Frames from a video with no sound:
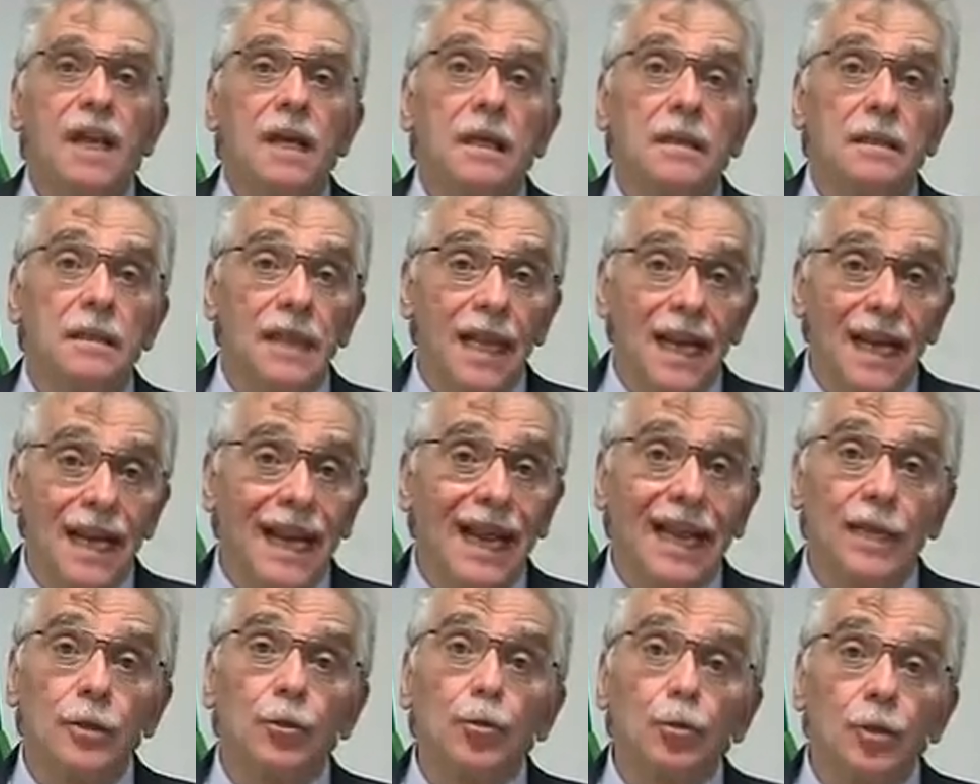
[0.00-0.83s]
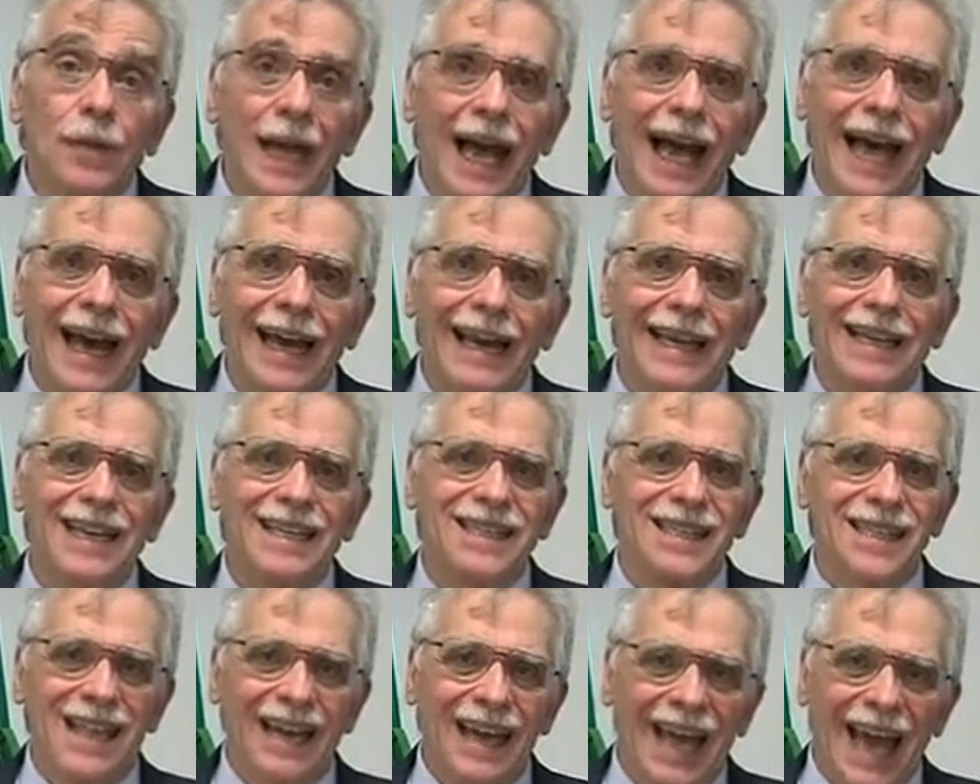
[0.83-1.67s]
nell'aiutare a
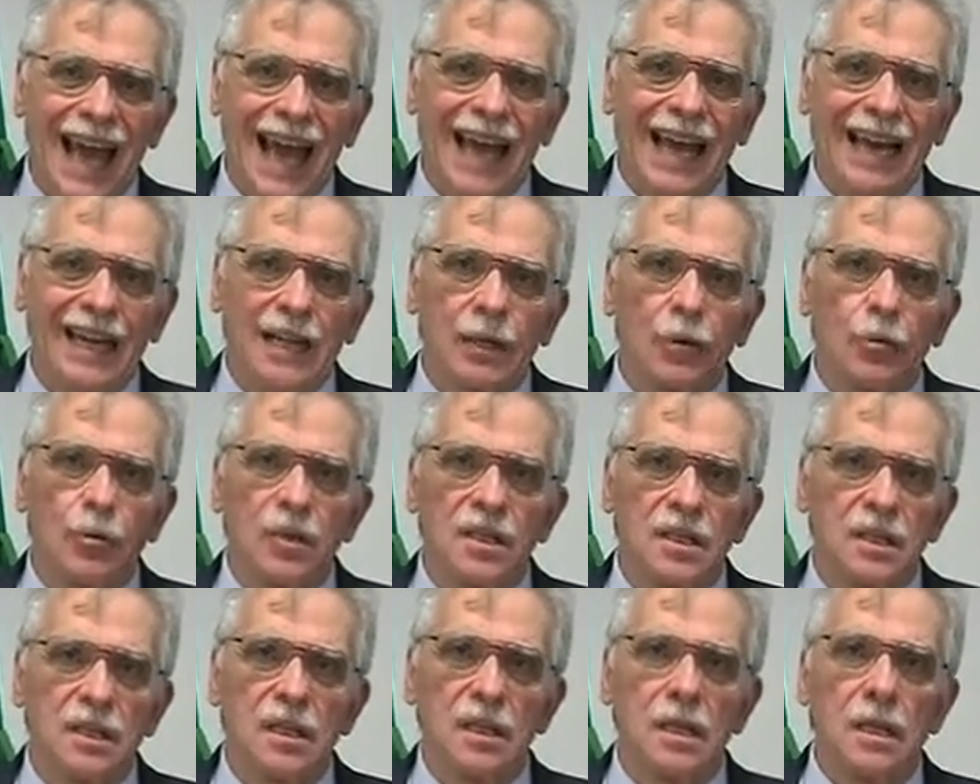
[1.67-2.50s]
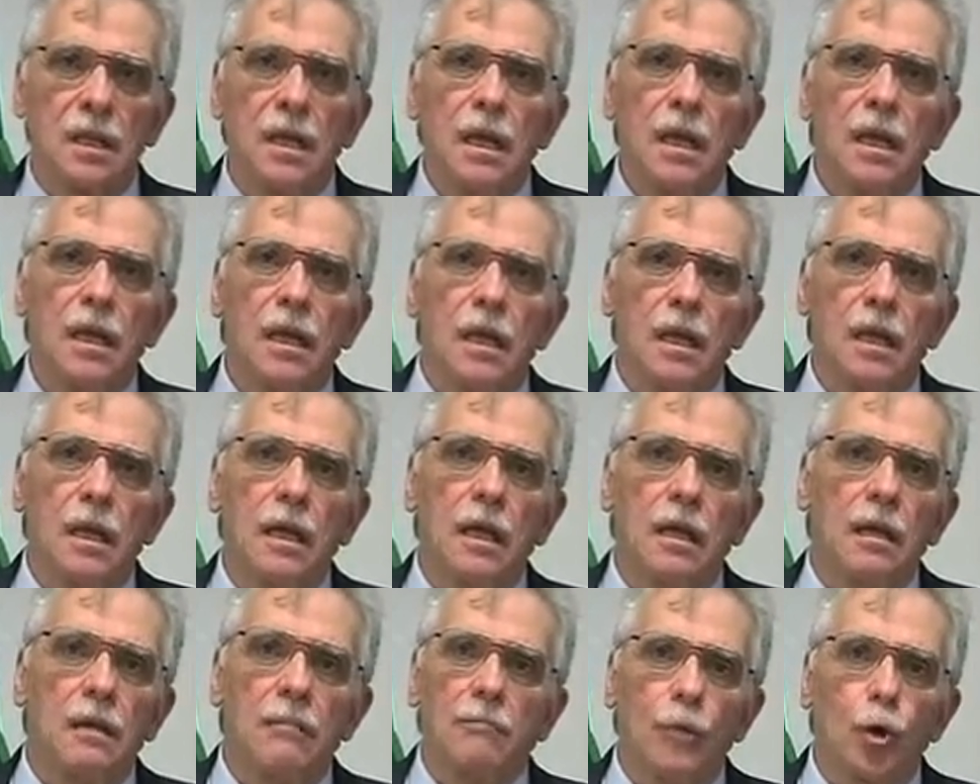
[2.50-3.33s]
sanare queste
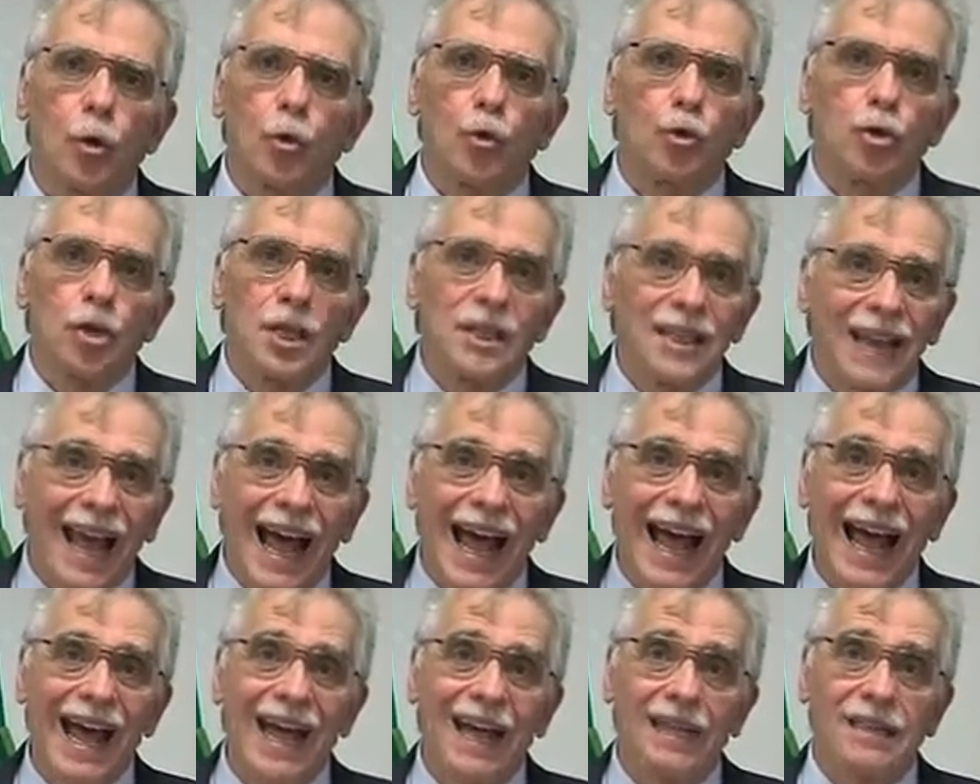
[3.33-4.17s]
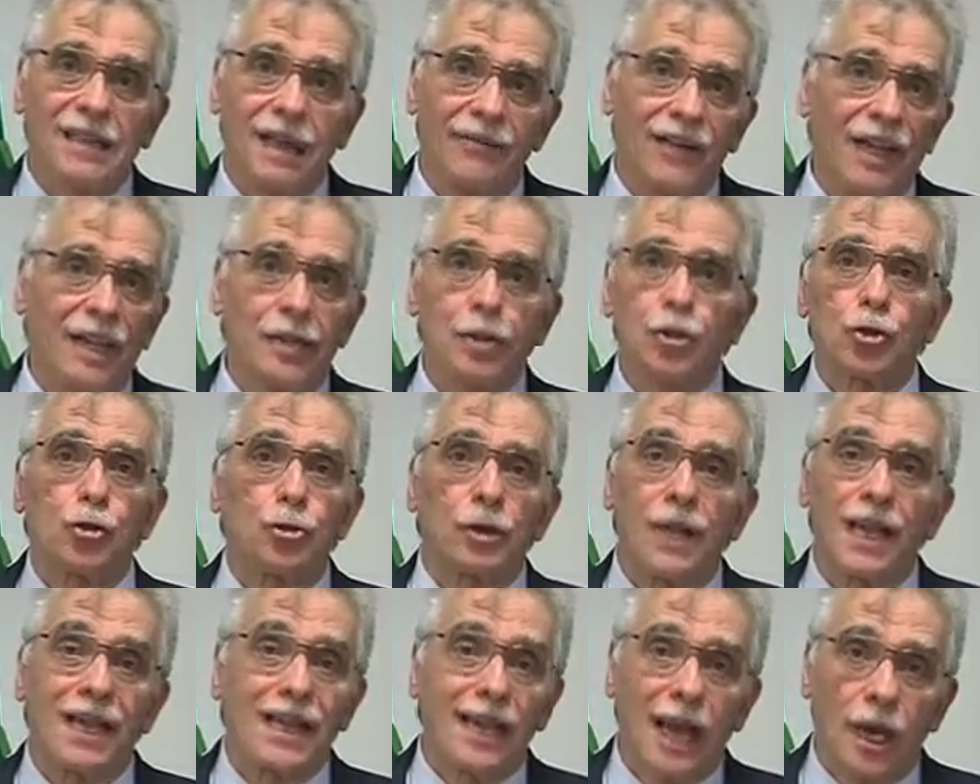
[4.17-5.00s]
eh, morosità attraverso
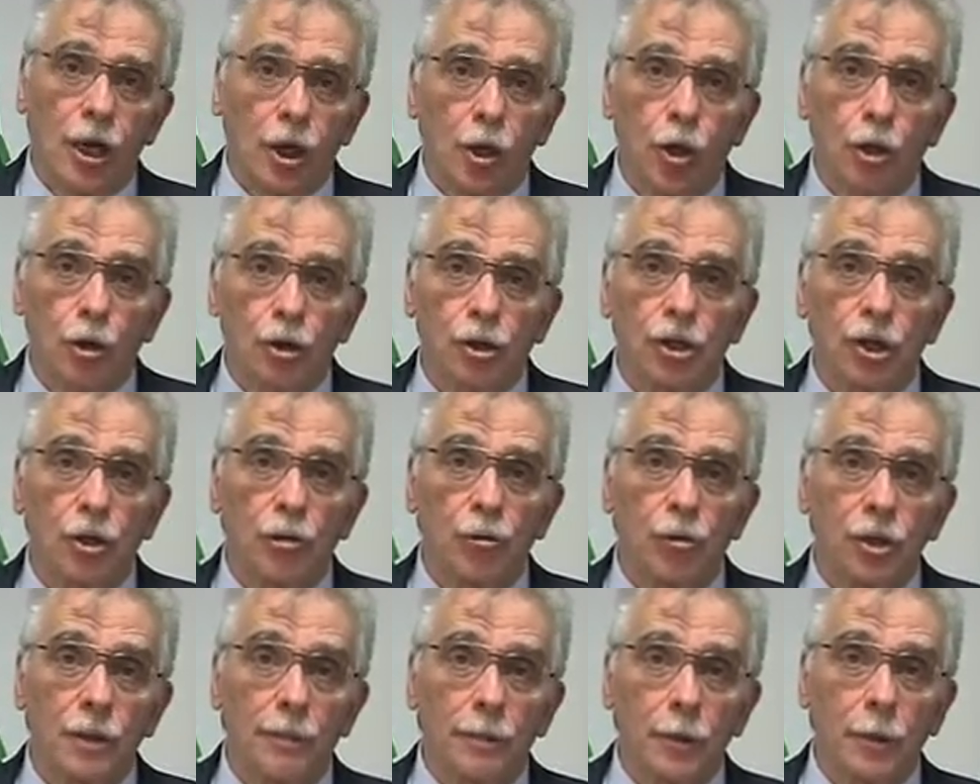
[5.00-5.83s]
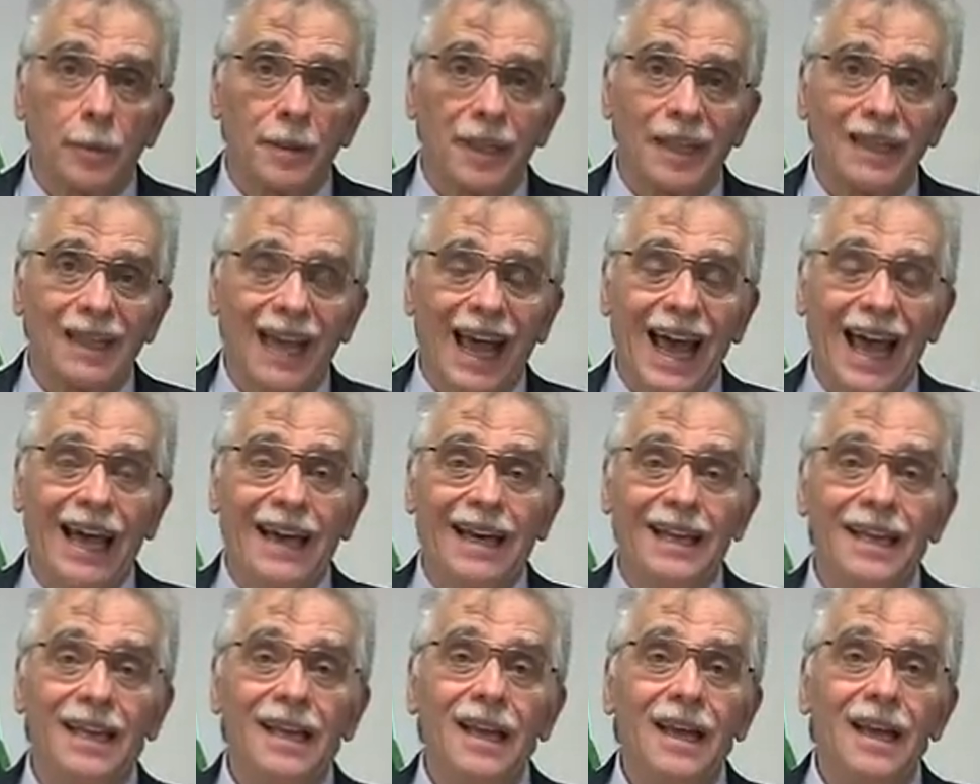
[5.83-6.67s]
degli accordi con i
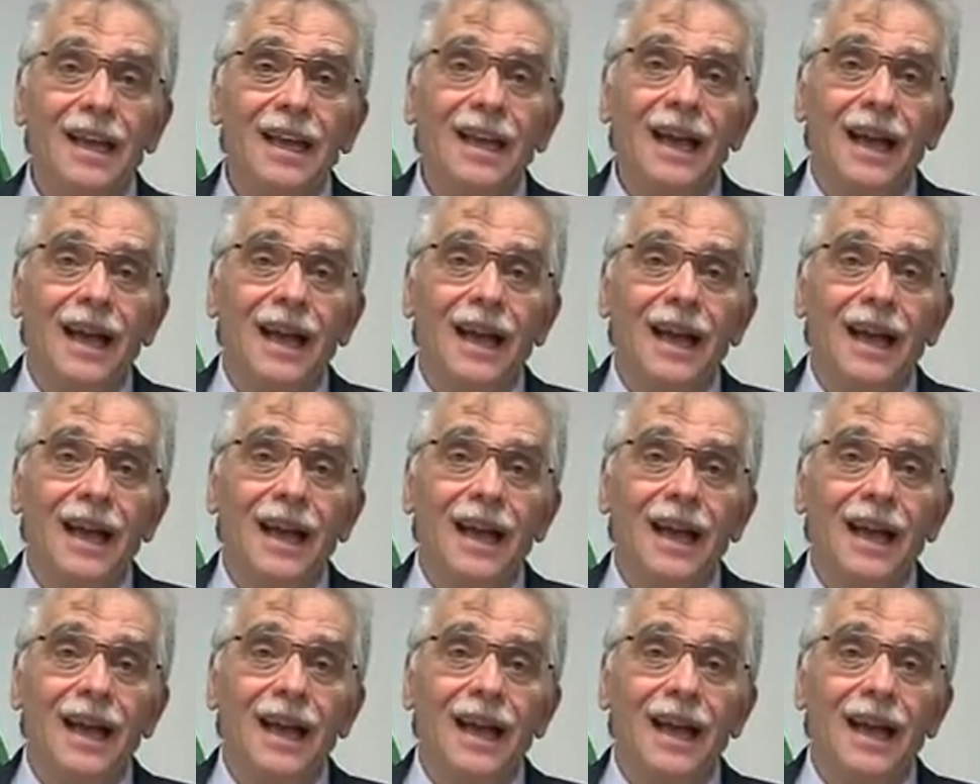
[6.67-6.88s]
proprietari,